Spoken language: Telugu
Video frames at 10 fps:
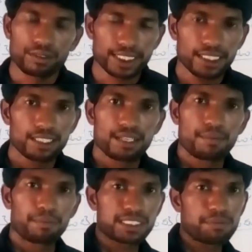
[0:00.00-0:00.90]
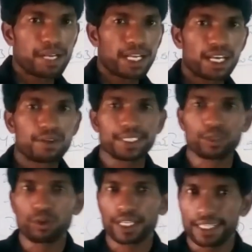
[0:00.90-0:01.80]
ఓకే పశ్చిమ బెంగాల్లోని
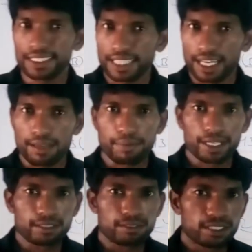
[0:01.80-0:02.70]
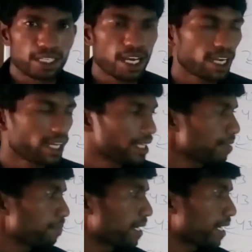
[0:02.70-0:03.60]
గూర్ఖాలాండ్ చాలా ఇంపార్టెంట్ నాగాలయ
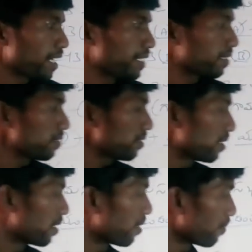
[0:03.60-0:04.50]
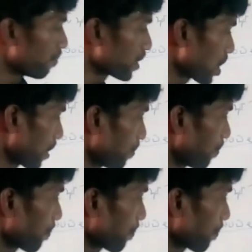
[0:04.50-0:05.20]
మేఘాలాండ్ మిజోరాం